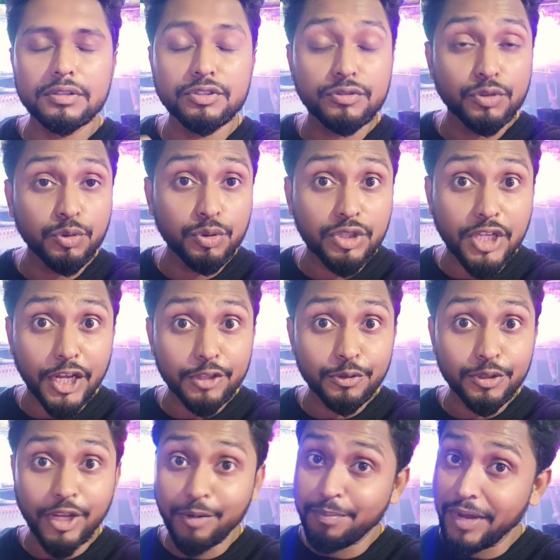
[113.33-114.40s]
दूध का दूध
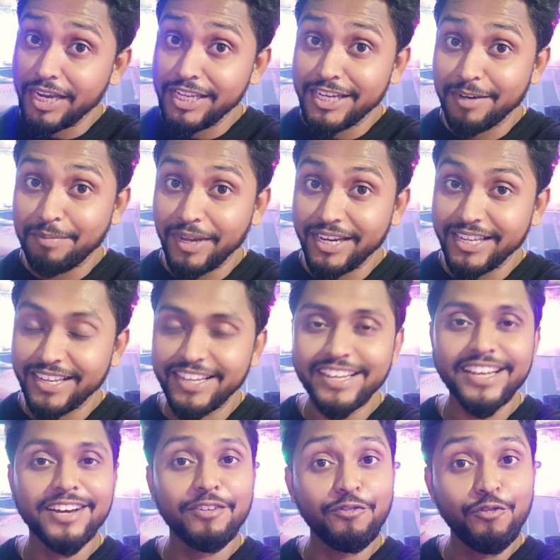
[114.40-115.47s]
और पानी का पानी
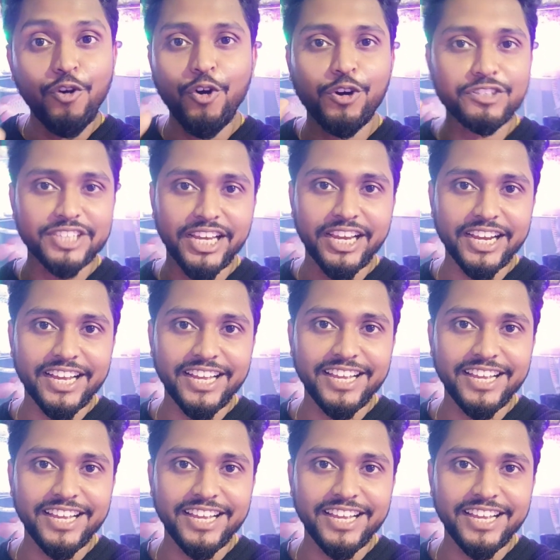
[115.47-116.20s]
वो हो जाएगा